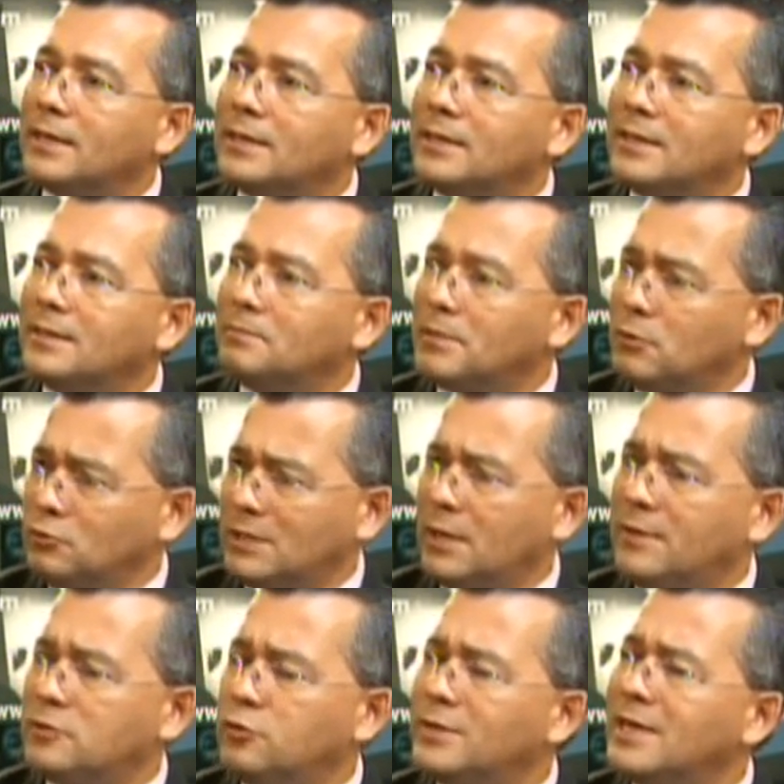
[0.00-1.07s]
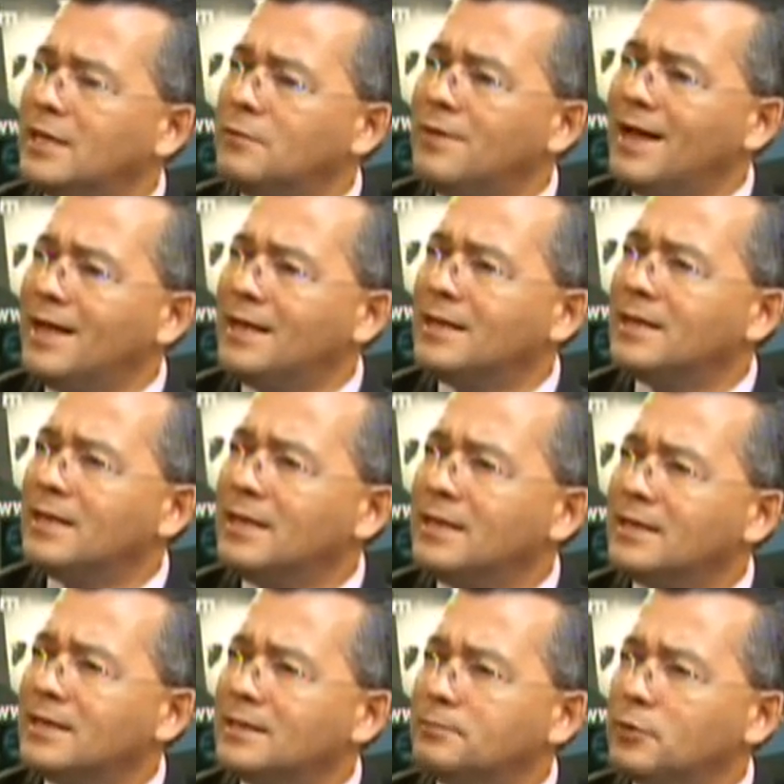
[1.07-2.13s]
Eh, preguntaba sobre el IBAE,
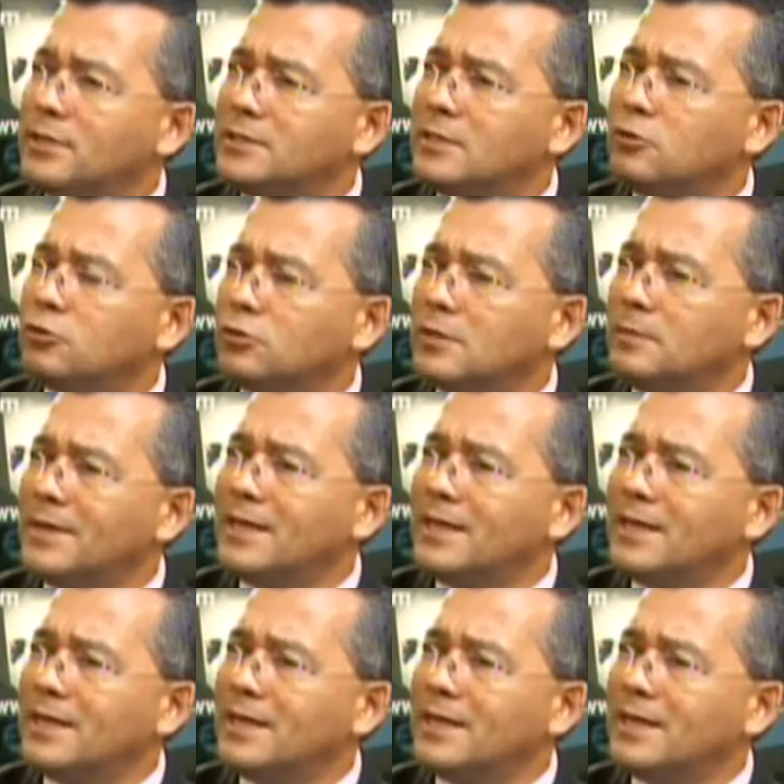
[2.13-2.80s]
que puede ser otro tema de